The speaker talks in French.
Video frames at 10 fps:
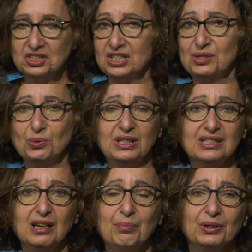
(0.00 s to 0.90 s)
Jésus
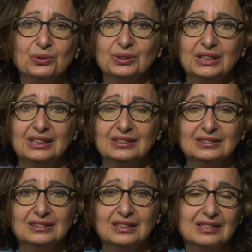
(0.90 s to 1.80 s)
les a abandonnés.
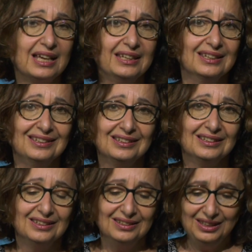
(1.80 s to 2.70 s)
Ça y est,
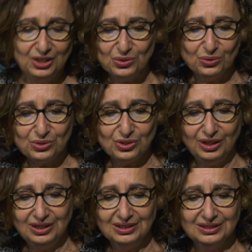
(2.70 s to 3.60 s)
ils sont
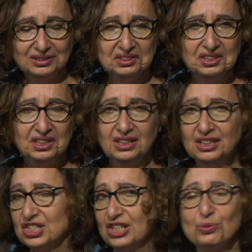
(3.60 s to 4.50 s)
seuls.
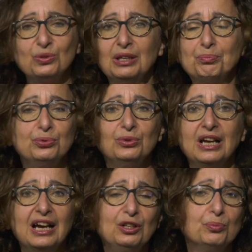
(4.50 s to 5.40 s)
Jésus n'est plus
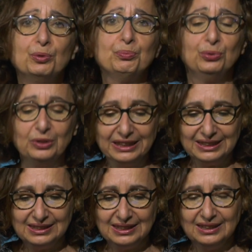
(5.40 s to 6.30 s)
là, il ne peut plus les
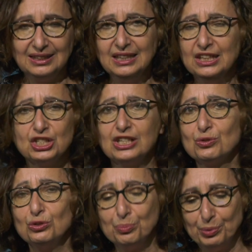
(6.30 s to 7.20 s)
guider.
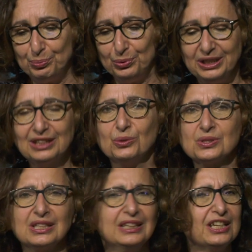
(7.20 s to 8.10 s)
Jésus ne peut plus les
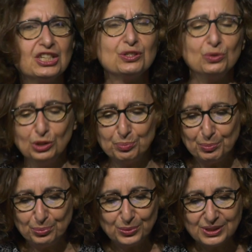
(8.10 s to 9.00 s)
conseiller, Jésus ne
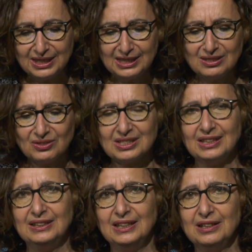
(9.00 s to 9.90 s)
peut plus les
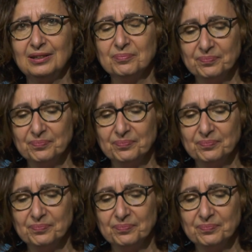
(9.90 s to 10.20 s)
enseigner.